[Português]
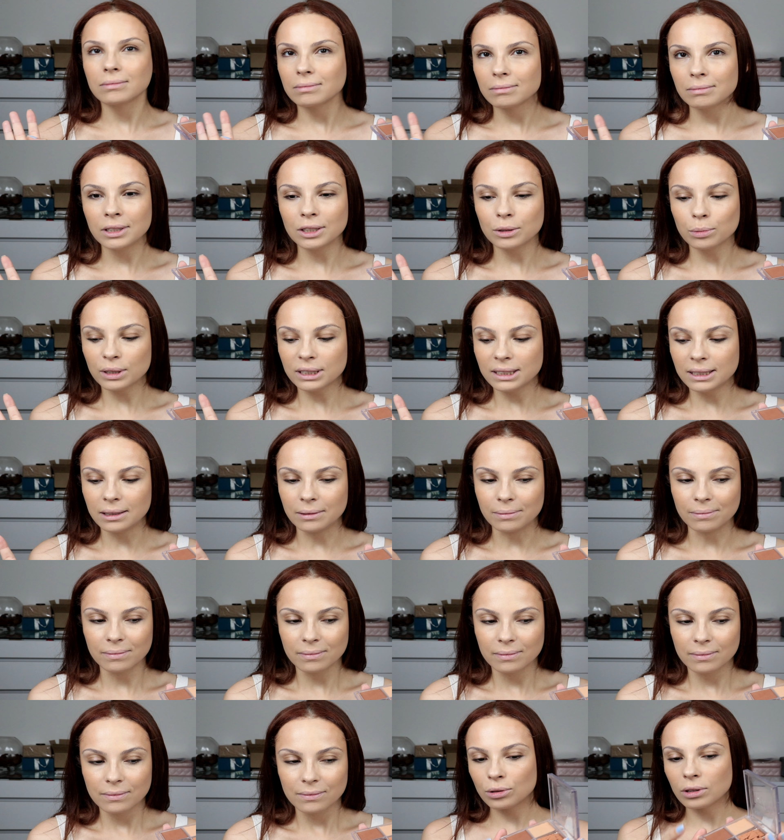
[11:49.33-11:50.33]
mesmo assim.
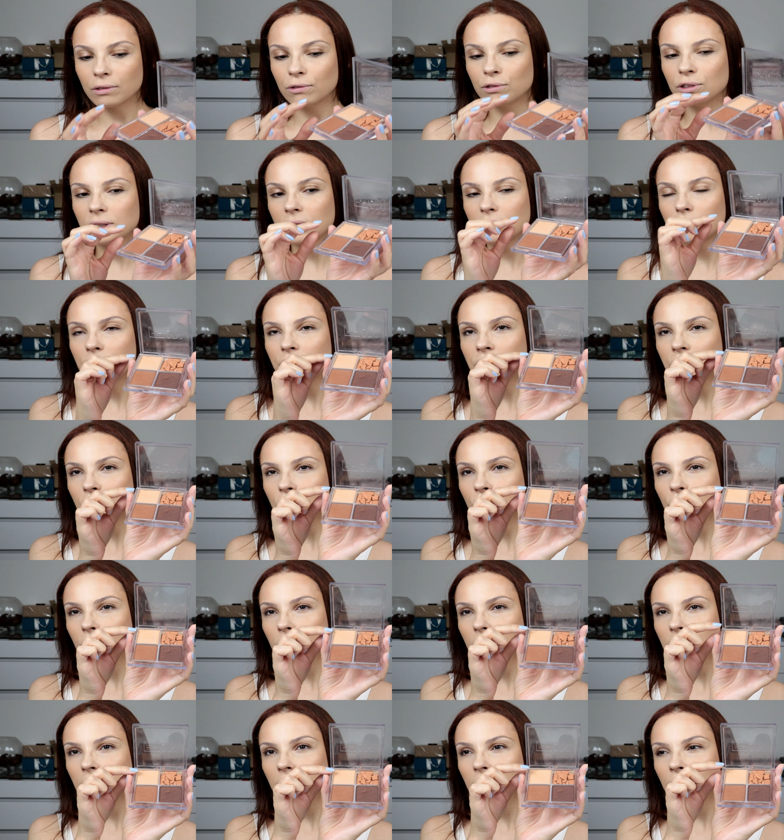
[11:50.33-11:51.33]
Eu tava usando esse
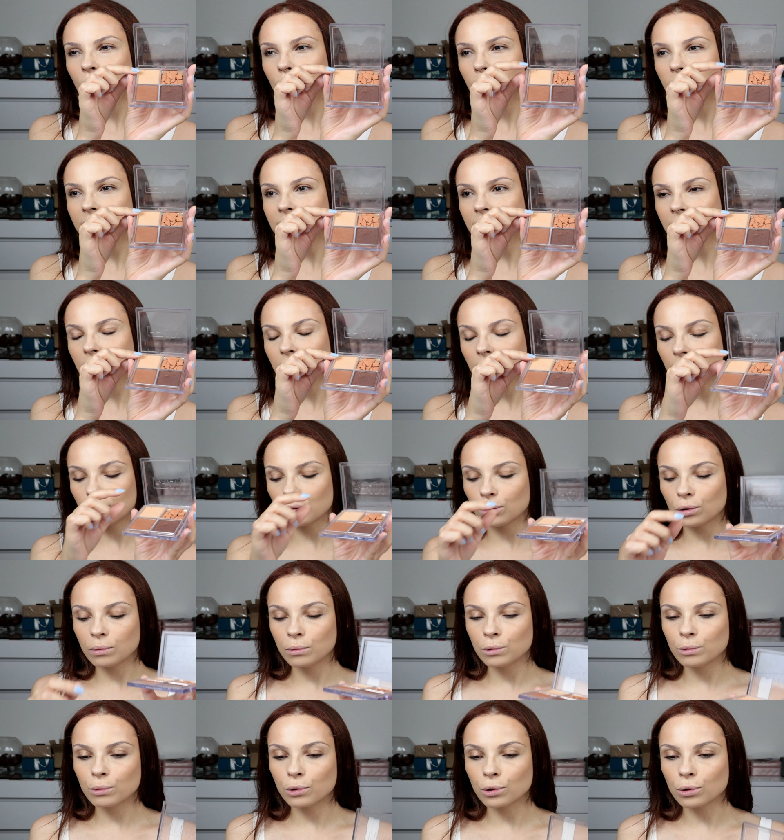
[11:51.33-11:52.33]
tom aqui, que é o mais claro
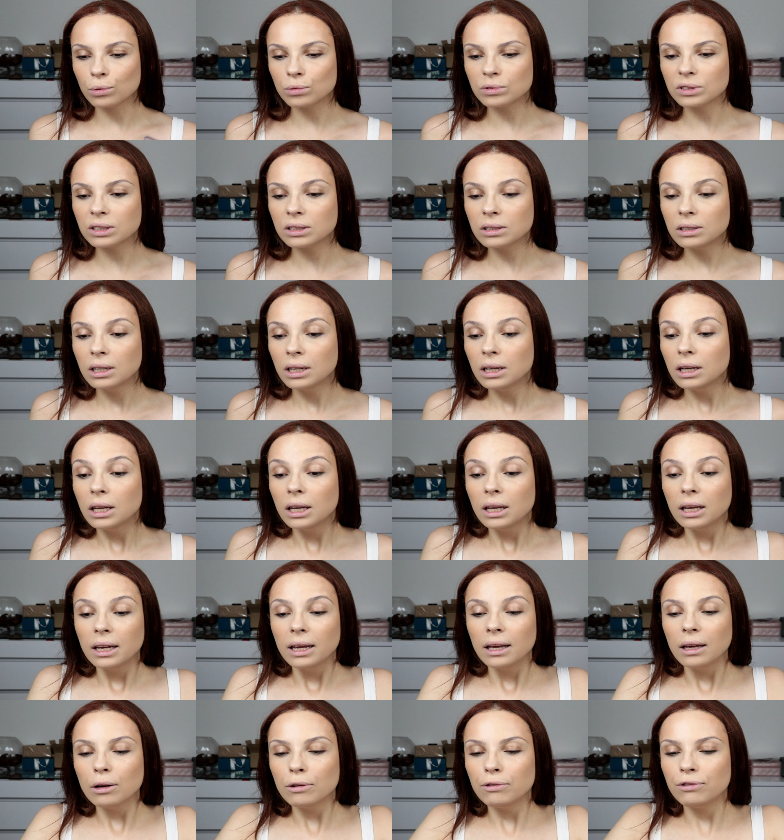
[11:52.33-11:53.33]
como bronzer,
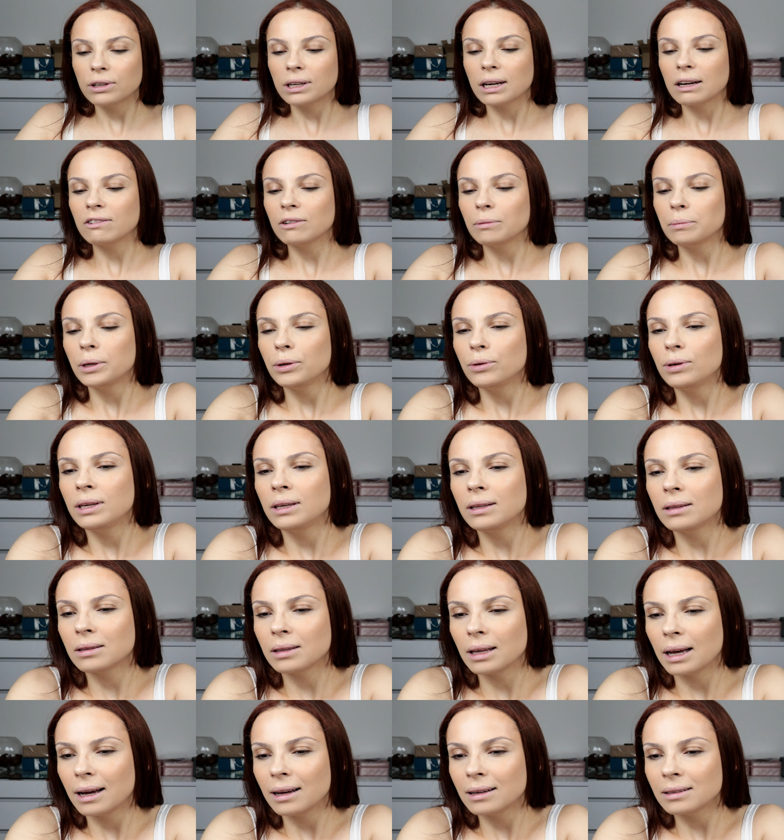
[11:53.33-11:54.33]
eu ficava meio
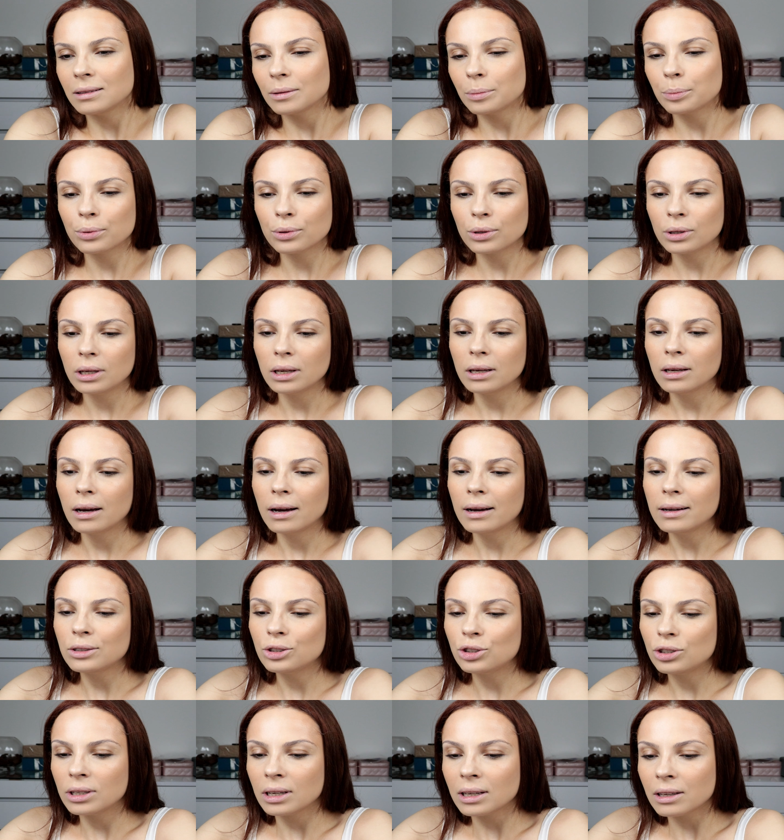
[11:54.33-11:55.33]
irritada, porque
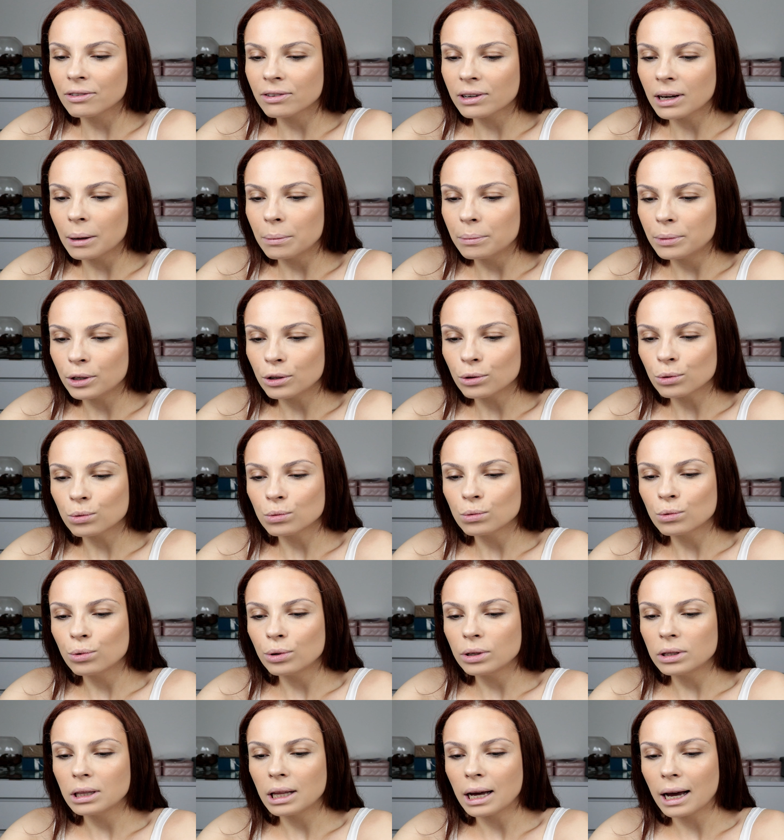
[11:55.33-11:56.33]
ah, tinha que ficar abrindo com
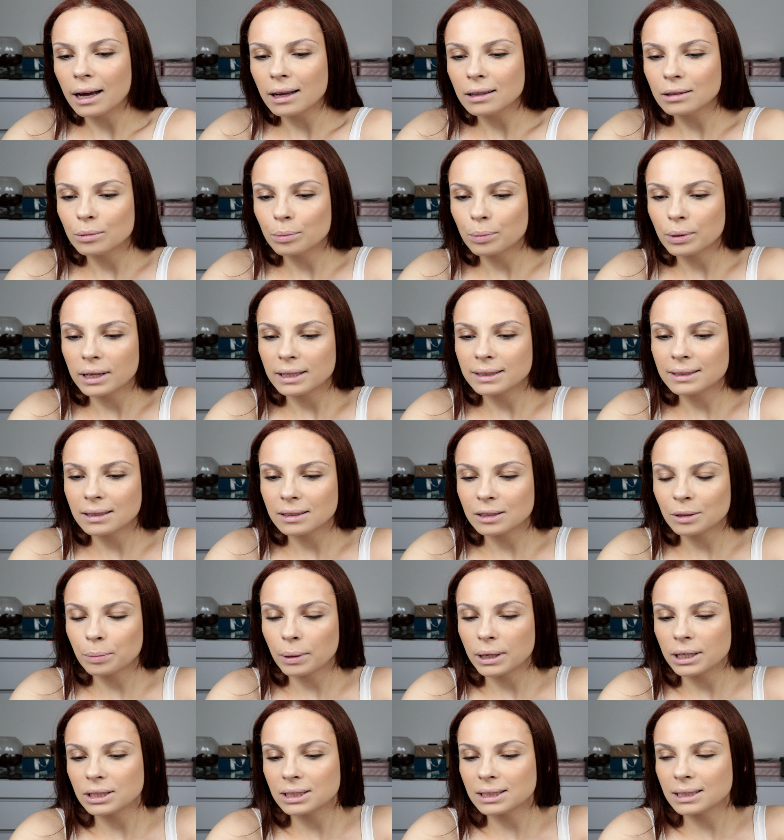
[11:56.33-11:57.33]
cuidado para essas
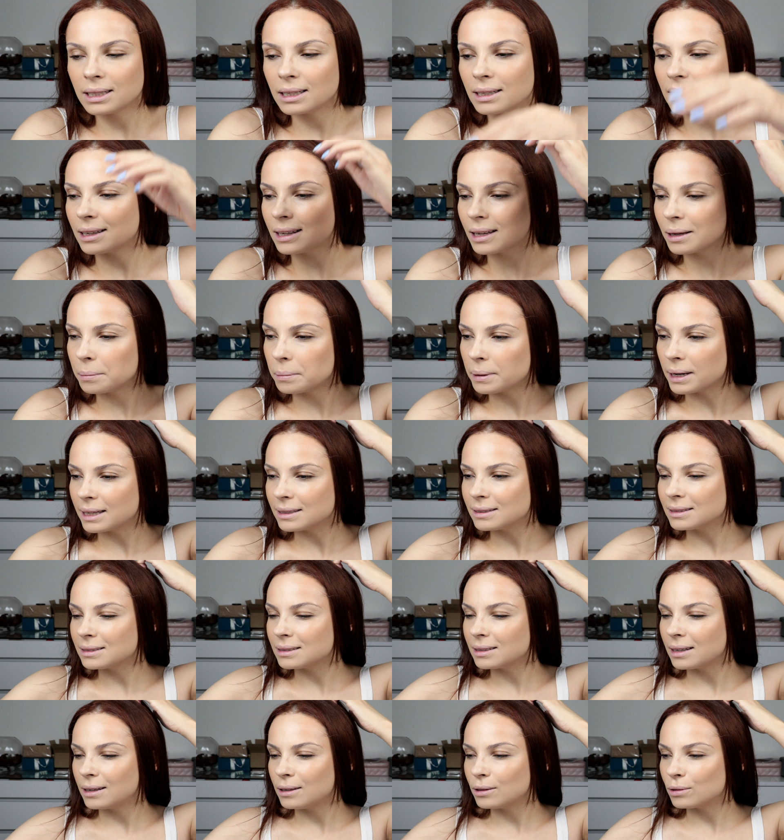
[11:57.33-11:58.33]
partes que
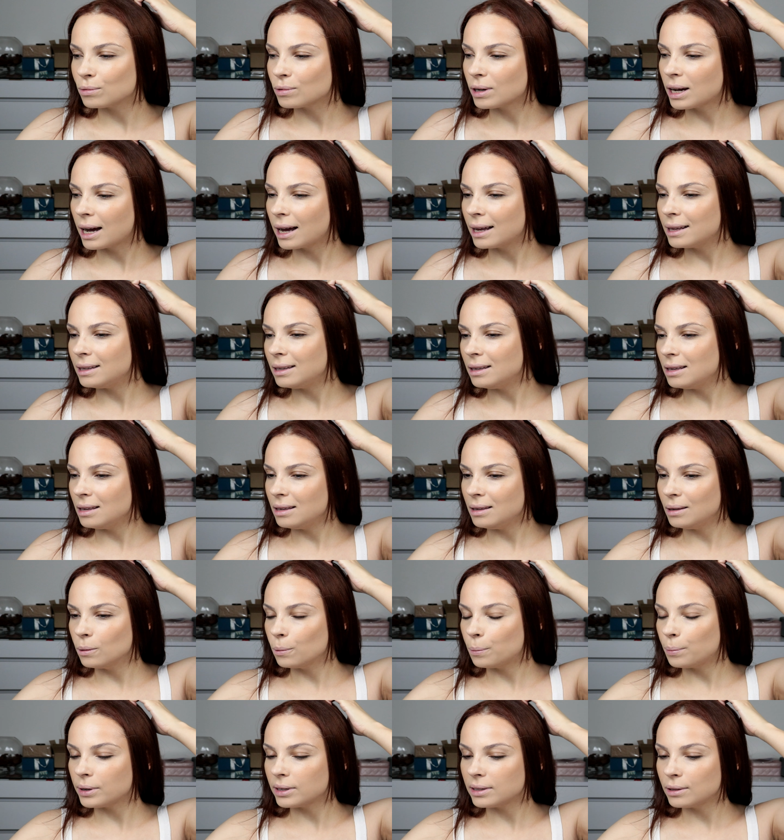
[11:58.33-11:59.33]
quebradas aí não
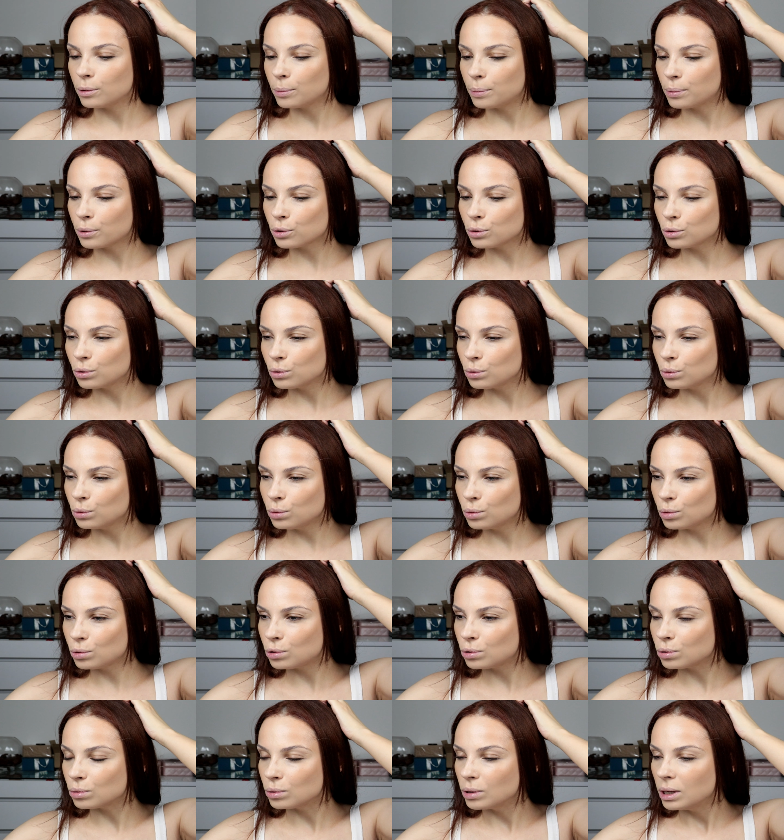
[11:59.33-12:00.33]
cair, eu perder o
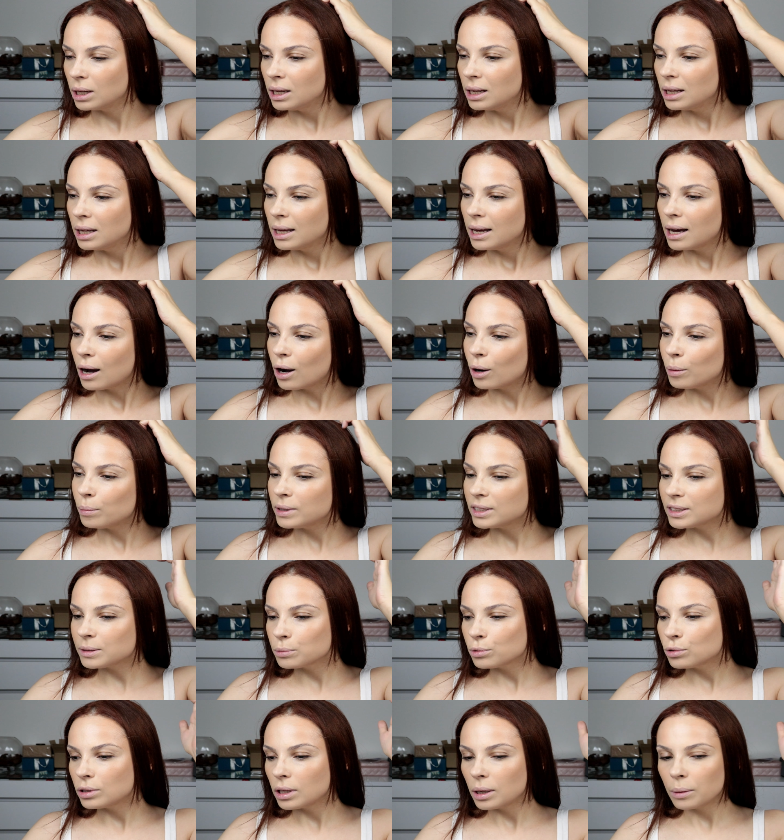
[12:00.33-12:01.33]
produto. Ao
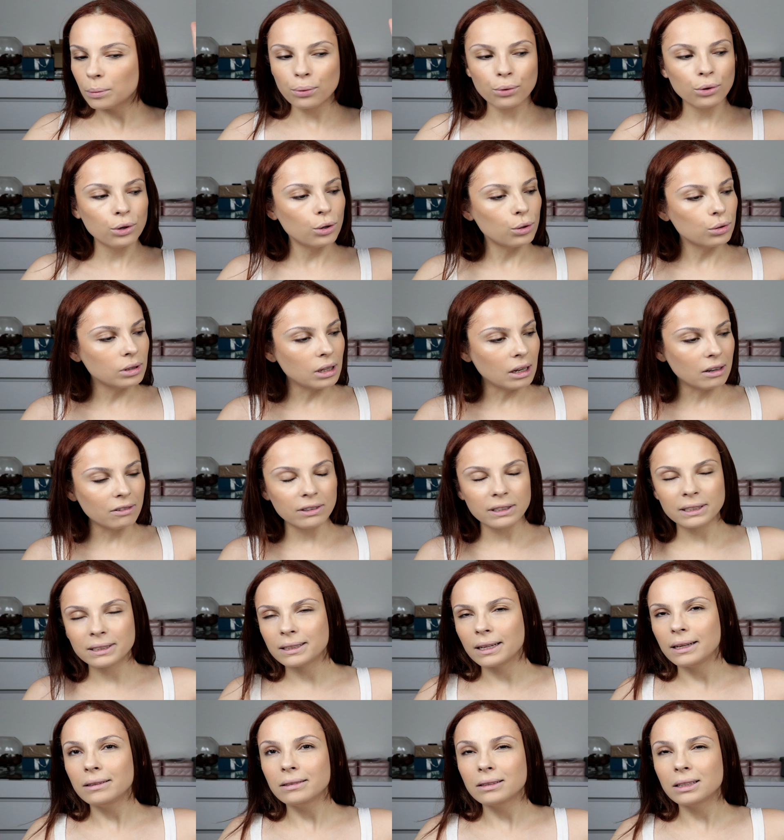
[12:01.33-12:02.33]
mesmo tempo que eu tava
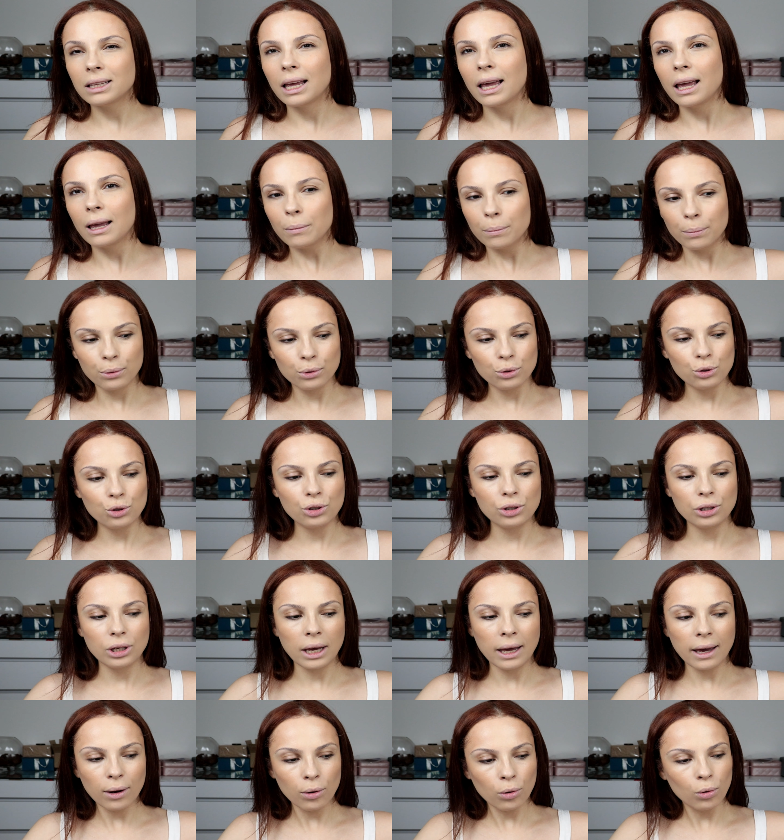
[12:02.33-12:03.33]
sem tempo
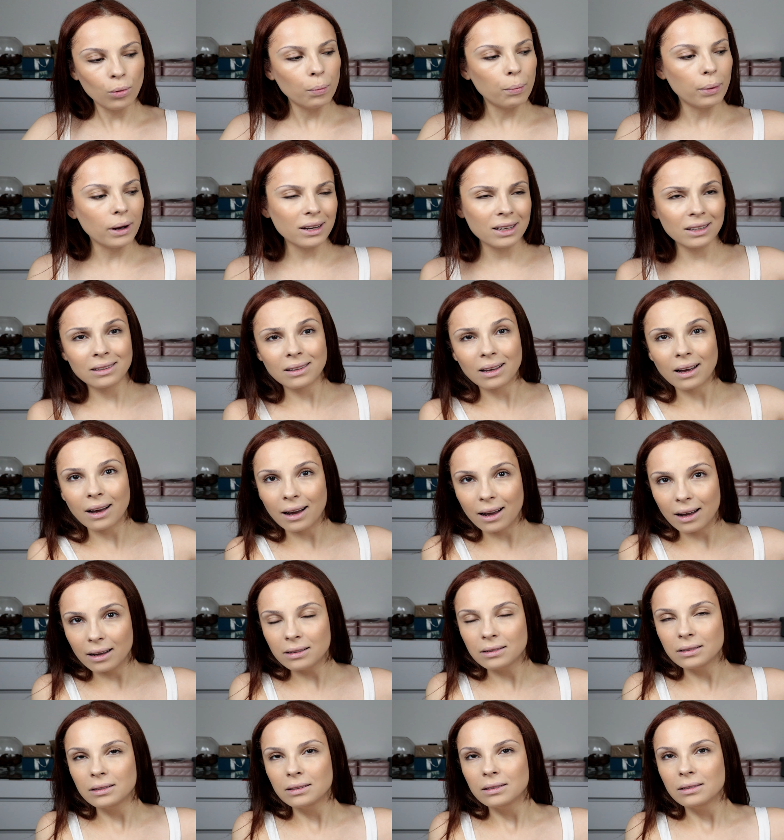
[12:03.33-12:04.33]
de
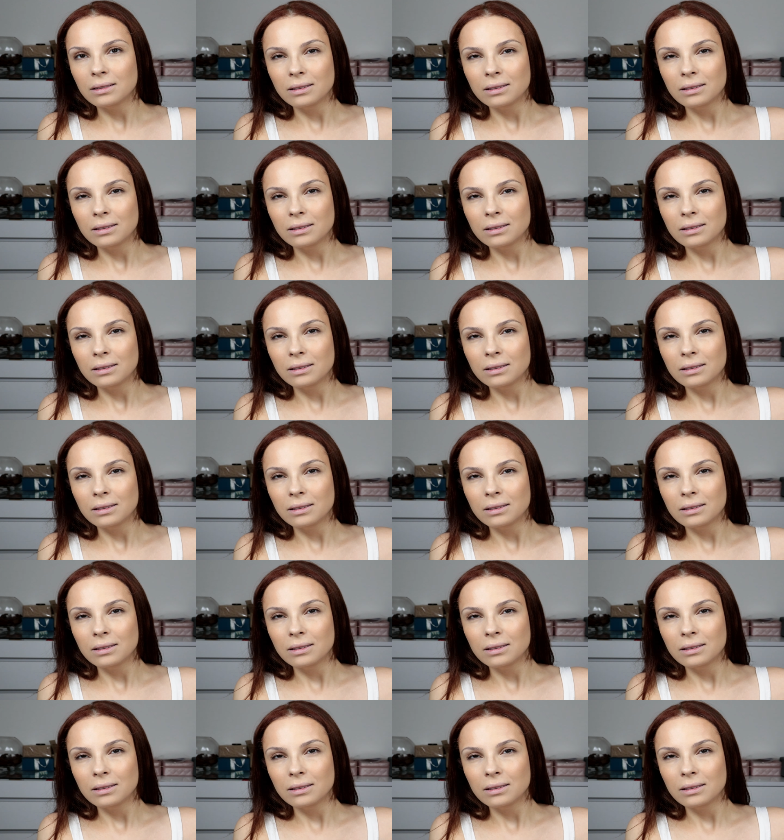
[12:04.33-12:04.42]
recompactar,